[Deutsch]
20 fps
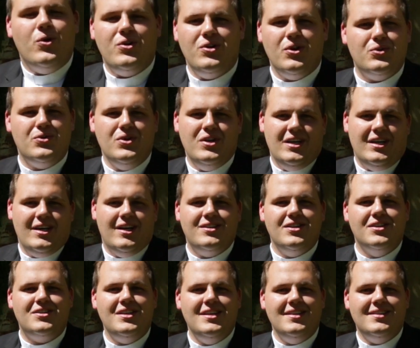Und natürlich auch
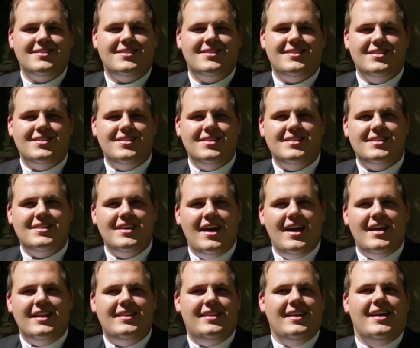der Dienst. Es ist
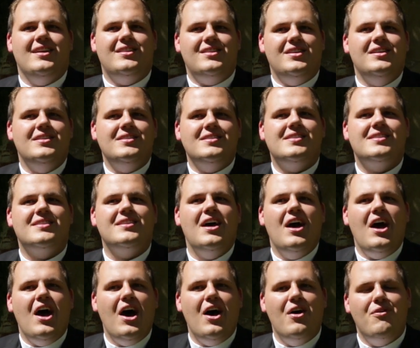der Dienst
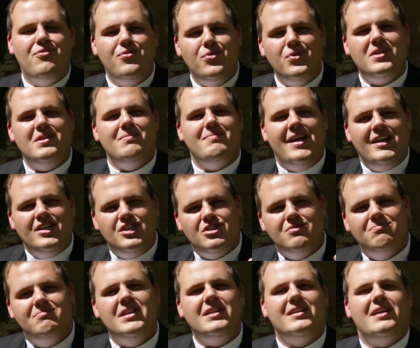äh, für die
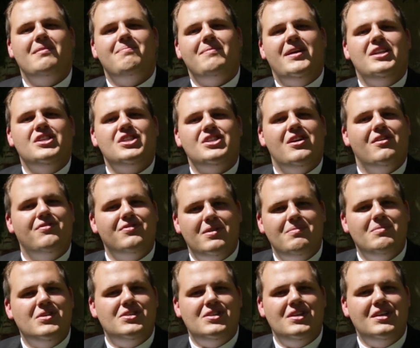Menschen, mit den Menschen, auf
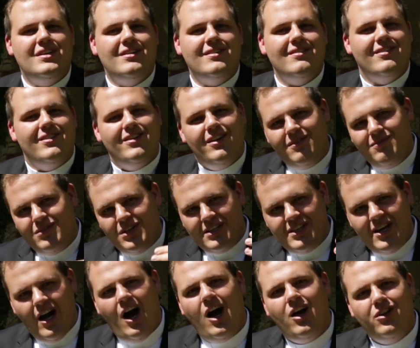den man sich in
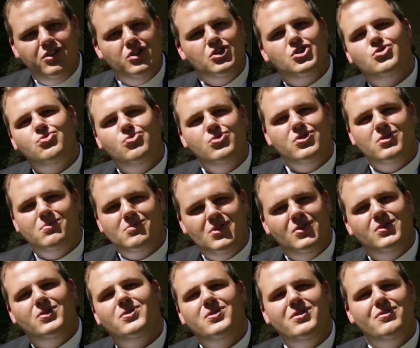den Jahren des Studiums
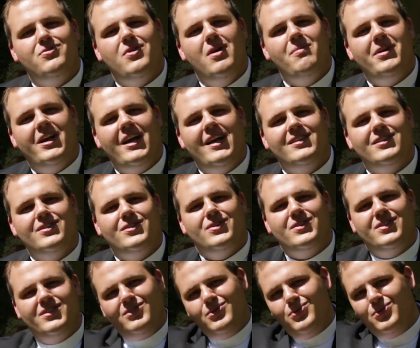an der Uni vorbereitet
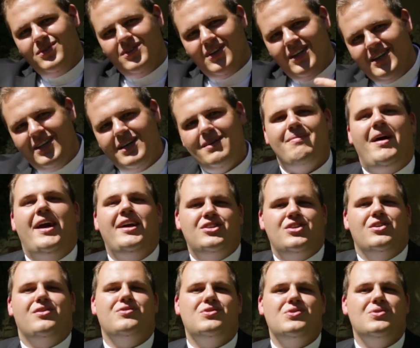hat, nun in
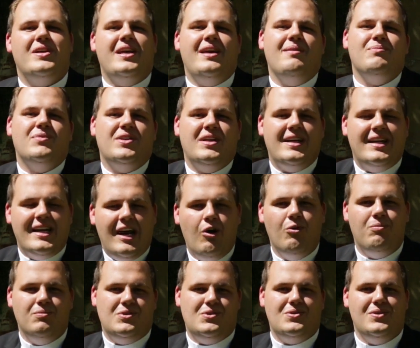Gemeinschaft zu leben, den
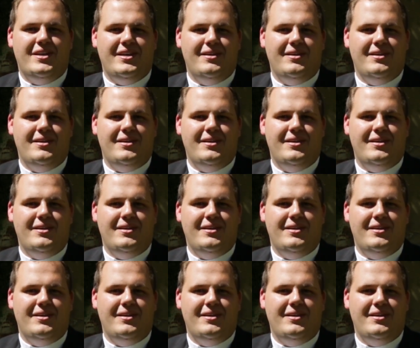Glauben zu